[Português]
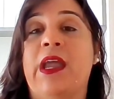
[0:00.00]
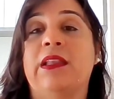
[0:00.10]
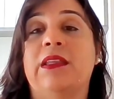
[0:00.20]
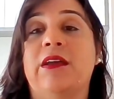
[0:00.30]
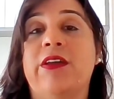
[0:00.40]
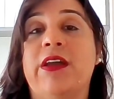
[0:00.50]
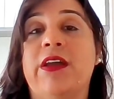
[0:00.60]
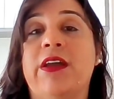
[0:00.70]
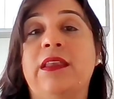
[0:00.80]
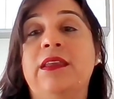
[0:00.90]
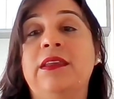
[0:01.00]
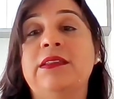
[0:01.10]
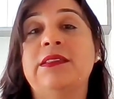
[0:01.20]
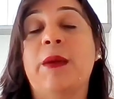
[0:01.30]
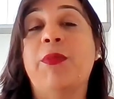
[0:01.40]
ela na
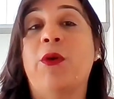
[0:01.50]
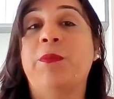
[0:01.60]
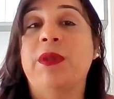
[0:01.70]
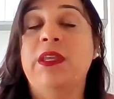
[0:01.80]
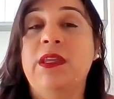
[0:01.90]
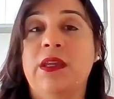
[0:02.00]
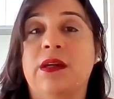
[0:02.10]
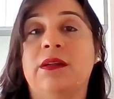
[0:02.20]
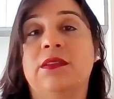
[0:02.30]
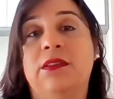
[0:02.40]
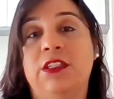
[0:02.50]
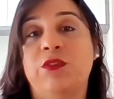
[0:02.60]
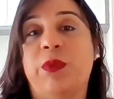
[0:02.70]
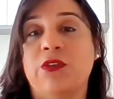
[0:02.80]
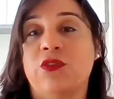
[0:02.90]
verdade se apropria de
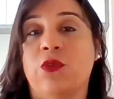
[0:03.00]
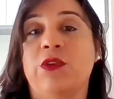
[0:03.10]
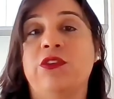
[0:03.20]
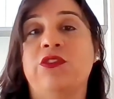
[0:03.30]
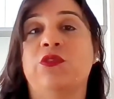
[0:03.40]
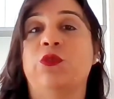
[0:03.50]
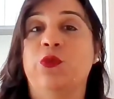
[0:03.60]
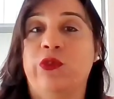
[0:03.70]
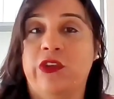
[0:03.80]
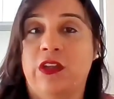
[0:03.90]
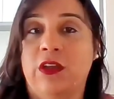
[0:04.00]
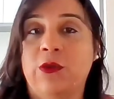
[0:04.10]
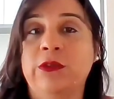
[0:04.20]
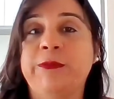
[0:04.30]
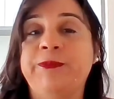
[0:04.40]
expressões do
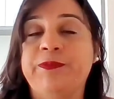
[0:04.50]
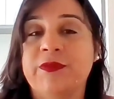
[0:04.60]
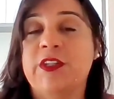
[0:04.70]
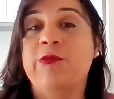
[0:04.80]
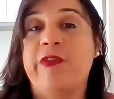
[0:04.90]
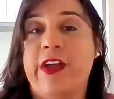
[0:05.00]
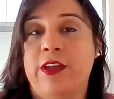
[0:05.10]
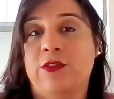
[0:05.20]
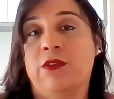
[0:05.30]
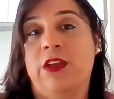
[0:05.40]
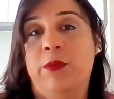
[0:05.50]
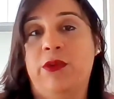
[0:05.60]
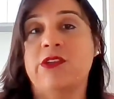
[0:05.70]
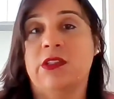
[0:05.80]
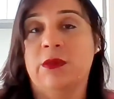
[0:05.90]
gênero diverso, né?
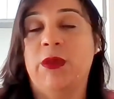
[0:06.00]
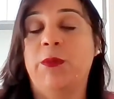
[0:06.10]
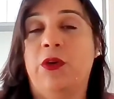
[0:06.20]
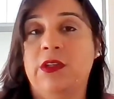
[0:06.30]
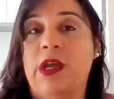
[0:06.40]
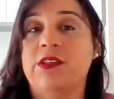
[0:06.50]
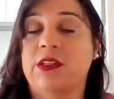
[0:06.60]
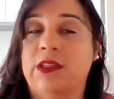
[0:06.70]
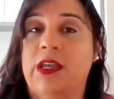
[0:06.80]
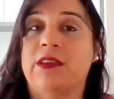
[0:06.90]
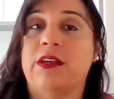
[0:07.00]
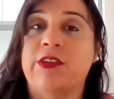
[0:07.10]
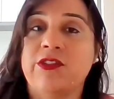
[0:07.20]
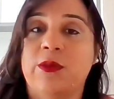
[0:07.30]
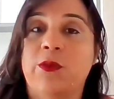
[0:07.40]
Porque a gente também pode, a gente tem a
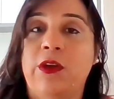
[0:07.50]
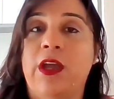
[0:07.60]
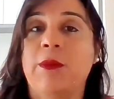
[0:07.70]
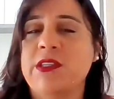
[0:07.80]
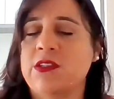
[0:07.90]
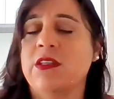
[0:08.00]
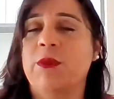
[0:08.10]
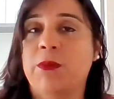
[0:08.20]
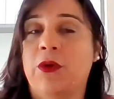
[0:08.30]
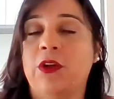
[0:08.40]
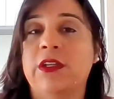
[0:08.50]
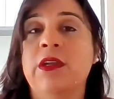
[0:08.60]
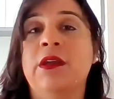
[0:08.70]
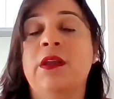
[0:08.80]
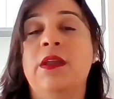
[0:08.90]
travesti mulher, mas a gente também
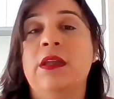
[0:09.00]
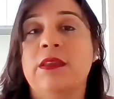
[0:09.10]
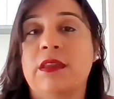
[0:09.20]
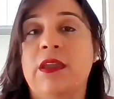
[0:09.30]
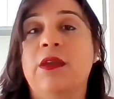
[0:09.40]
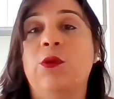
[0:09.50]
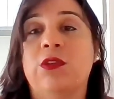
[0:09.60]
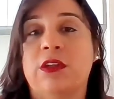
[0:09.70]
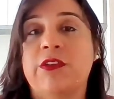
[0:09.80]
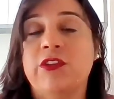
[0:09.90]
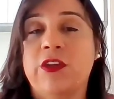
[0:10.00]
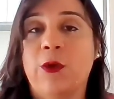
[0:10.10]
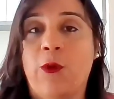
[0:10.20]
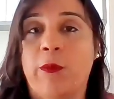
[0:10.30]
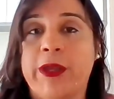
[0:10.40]
pode ter o
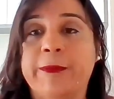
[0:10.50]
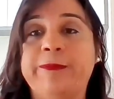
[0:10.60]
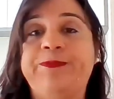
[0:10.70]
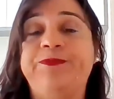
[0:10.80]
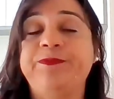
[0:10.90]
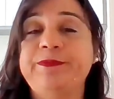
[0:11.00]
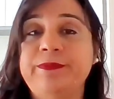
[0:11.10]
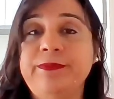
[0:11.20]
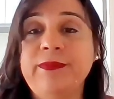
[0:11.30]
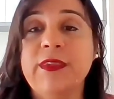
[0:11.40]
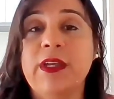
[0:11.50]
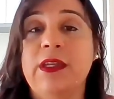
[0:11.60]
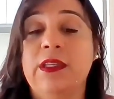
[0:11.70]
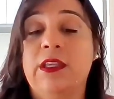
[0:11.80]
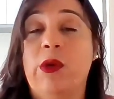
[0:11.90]
travesti homem.
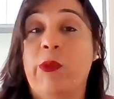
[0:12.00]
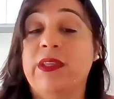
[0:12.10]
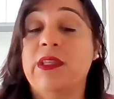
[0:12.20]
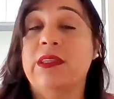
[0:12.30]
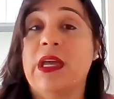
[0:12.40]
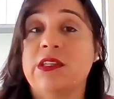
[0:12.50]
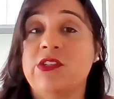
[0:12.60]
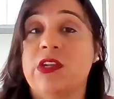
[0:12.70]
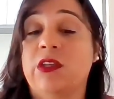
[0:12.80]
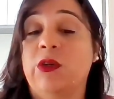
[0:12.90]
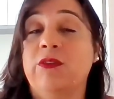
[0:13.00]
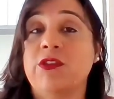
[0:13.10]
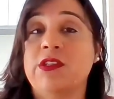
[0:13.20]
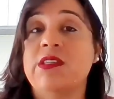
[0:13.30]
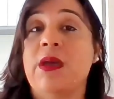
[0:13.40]
Então, é uma identidade de gênero em que
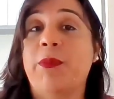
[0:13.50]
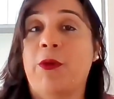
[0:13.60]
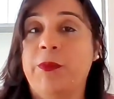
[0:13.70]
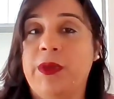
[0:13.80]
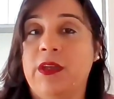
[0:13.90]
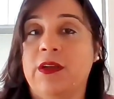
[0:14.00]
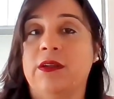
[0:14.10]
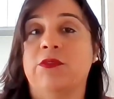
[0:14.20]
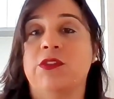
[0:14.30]
você se apropria,